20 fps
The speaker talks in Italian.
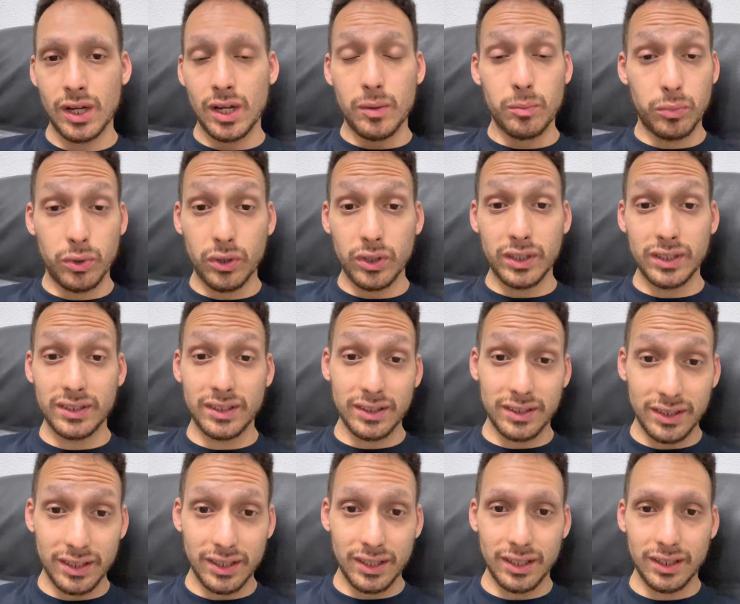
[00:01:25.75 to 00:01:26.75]
poi
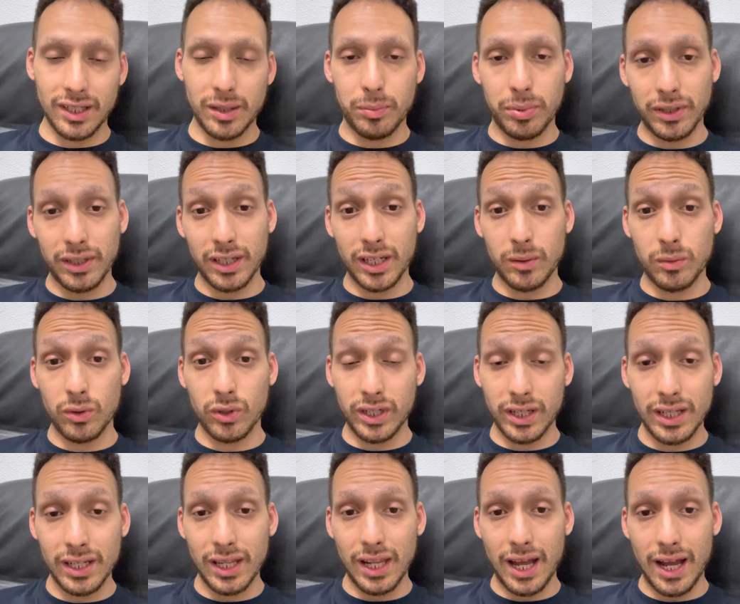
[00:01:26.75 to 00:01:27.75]
stasera ne parleremo
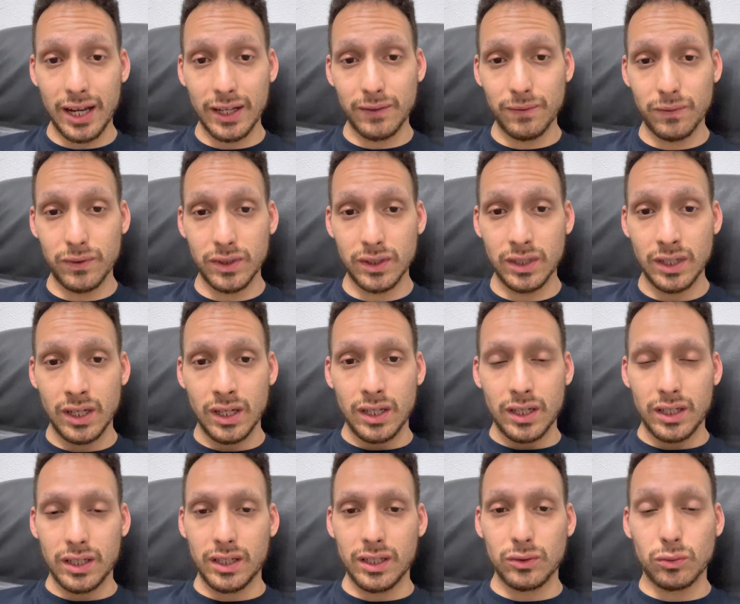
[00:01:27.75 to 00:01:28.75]
in live
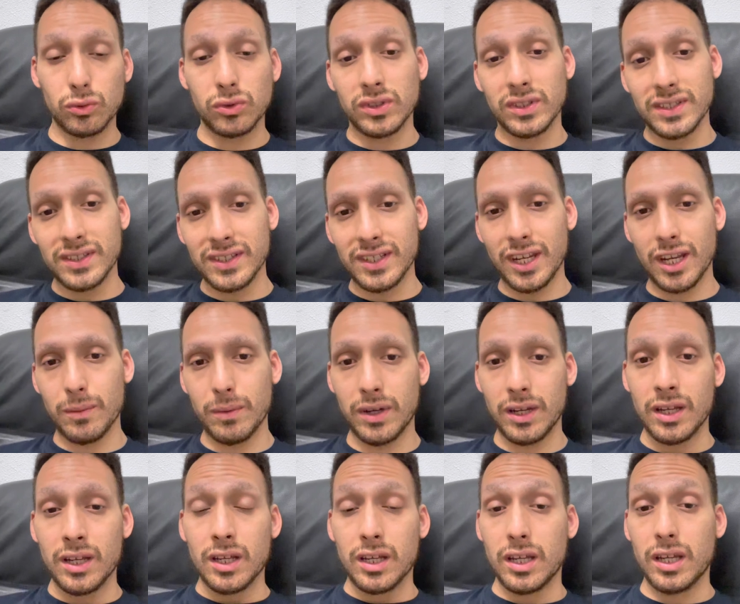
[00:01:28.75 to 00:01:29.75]
eh, tutti
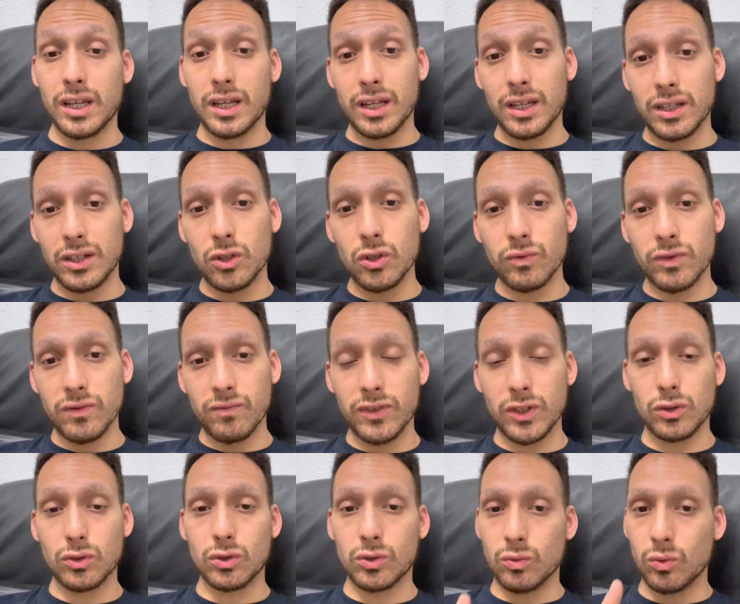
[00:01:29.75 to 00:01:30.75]
insieme e io vi
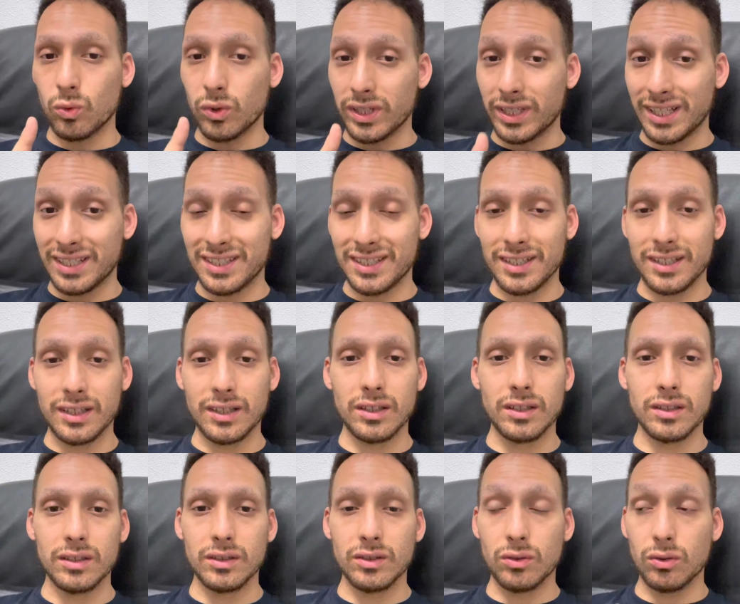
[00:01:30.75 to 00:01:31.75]
invito comunque ragazzi,
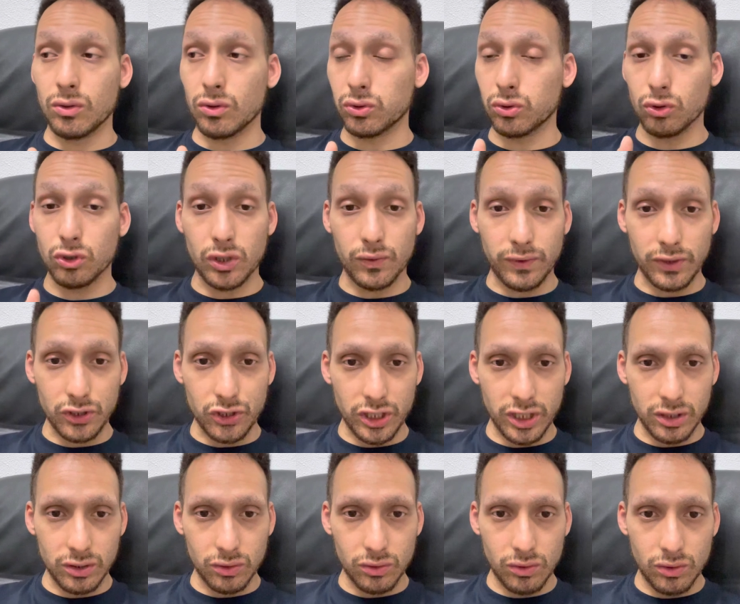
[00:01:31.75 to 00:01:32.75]
eh, lo sto già
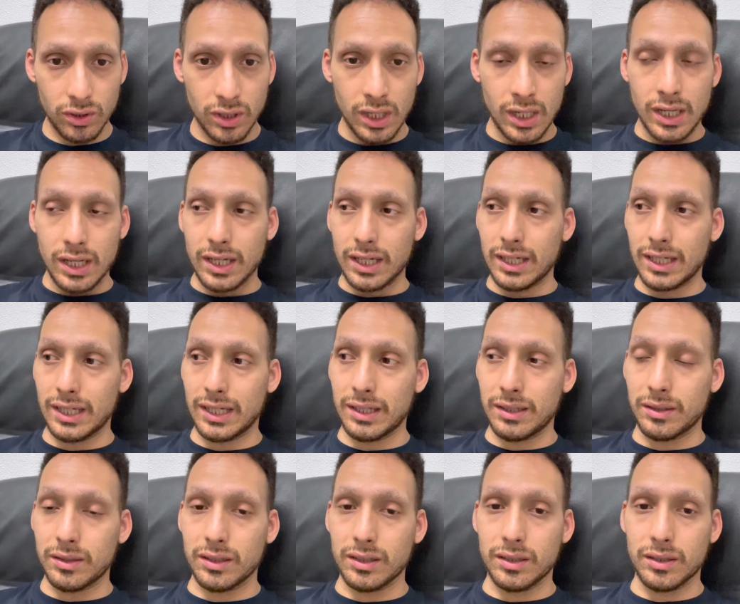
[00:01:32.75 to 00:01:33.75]
facendo
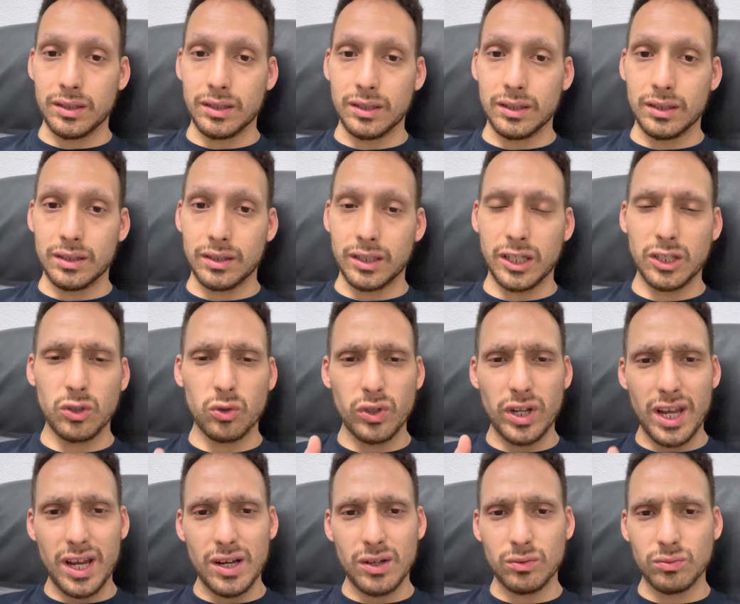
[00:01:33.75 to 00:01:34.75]
a, uh, e non
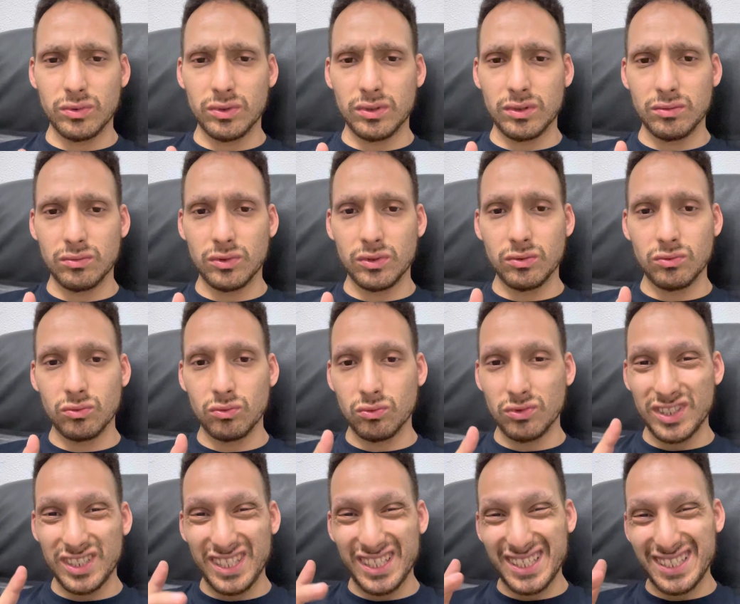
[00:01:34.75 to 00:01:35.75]
è un,
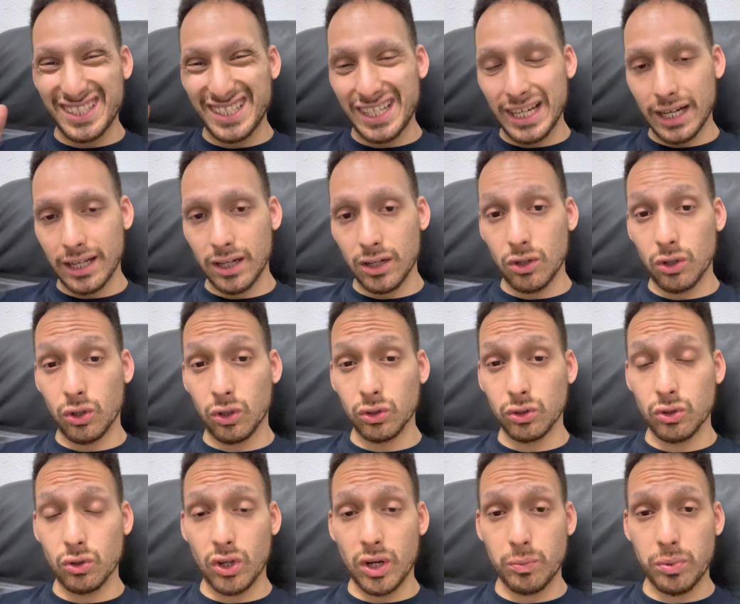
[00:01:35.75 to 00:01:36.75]
un istigare
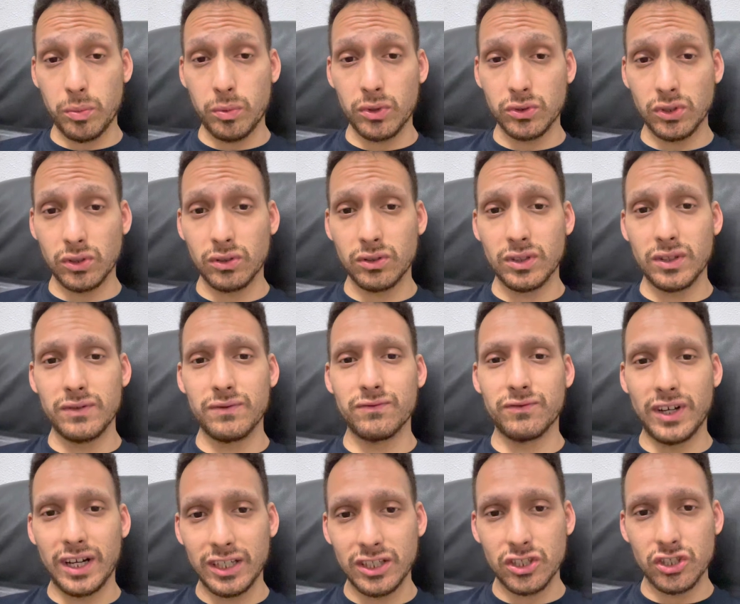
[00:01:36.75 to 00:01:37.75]
all'odio, è proprio una sorta di
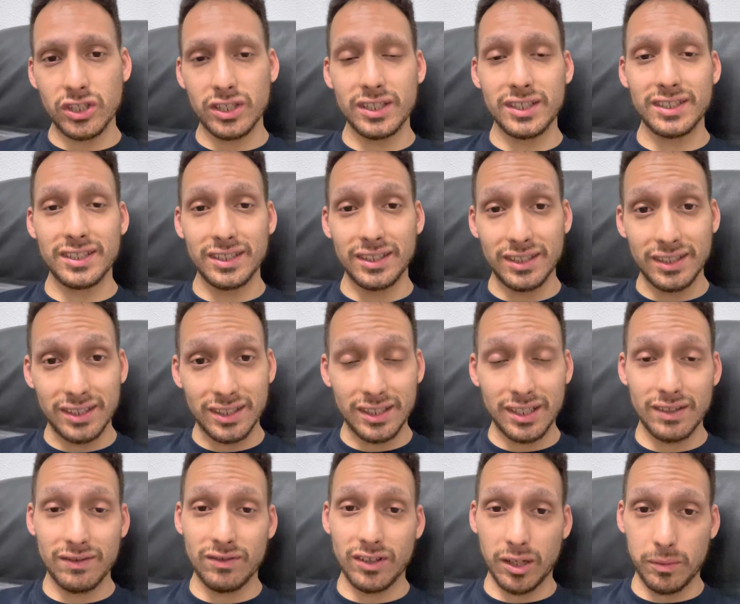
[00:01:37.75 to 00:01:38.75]
farci
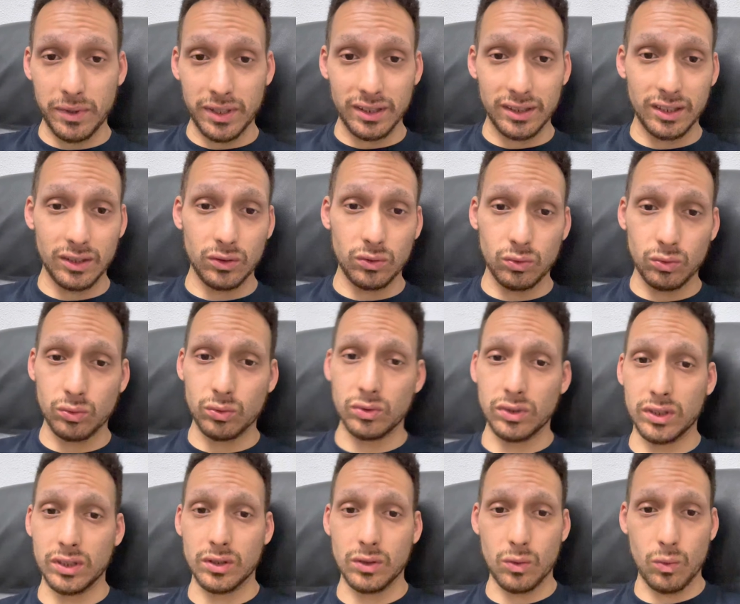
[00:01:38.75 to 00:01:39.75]
sentire veramente
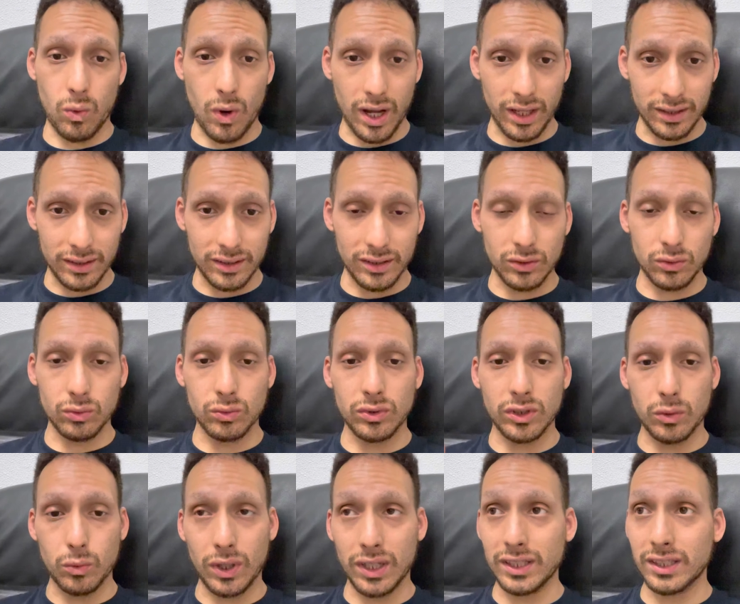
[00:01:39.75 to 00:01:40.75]
tutti quanti, tutti
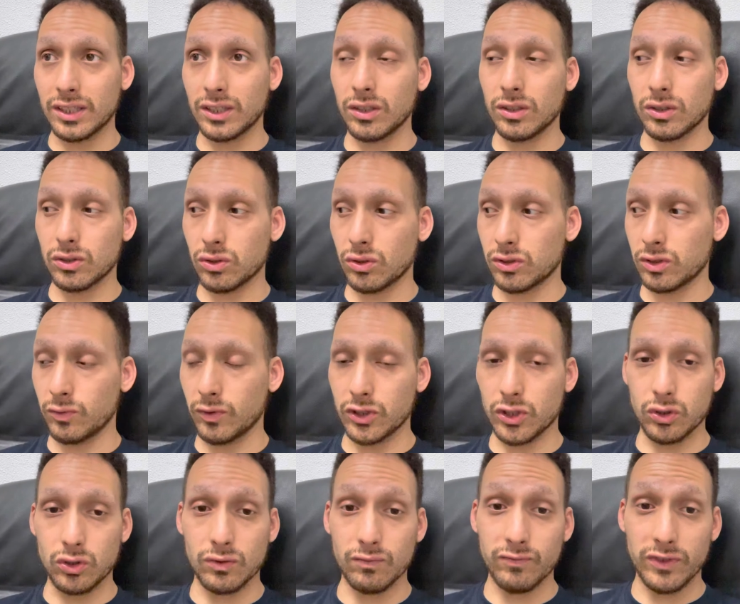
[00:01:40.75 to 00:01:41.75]
quanti, io adesso sto
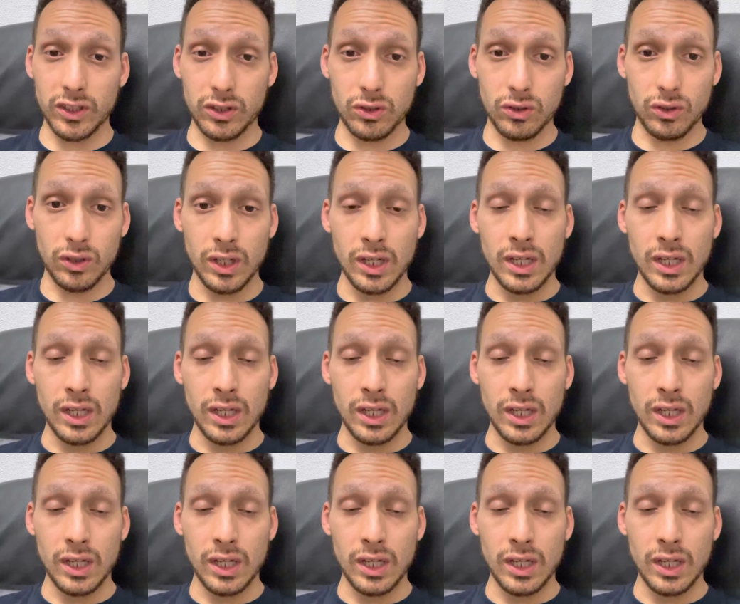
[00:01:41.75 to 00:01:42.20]
facendo un video